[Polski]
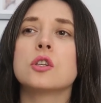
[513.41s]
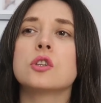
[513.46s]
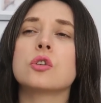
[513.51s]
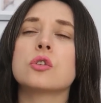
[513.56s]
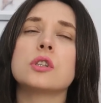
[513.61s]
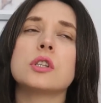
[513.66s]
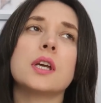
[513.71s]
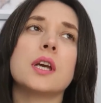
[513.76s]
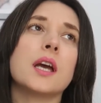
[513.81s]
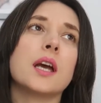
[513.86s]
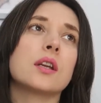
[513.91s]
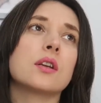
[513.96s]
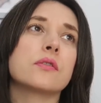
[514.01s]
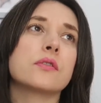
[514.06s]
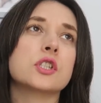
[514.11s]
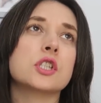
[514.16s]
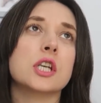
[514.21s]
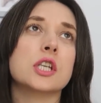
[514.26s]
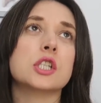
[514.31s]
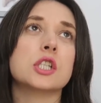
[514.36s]
No nie, no
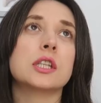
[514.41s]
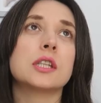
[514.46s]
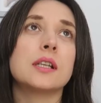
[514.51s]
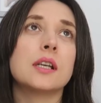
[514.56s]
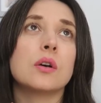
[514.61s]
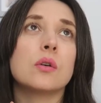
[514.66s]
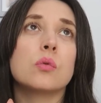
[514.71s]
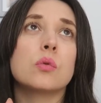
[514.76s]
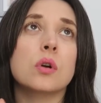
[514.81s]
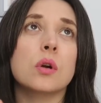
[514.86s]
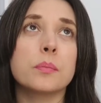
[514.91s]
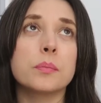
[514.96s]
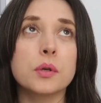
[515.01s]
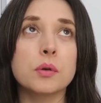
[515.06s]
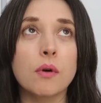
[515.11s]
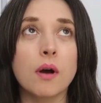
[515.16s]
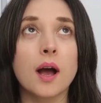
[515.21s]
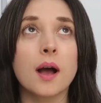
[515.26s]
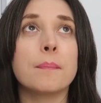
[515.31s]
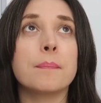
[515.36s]
wiecie, ja się tyle
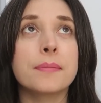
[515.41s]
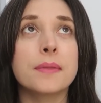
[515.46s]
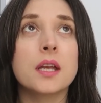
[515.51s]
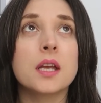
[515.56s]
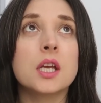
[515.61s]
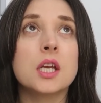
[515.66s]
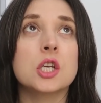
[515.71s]
urobiłam,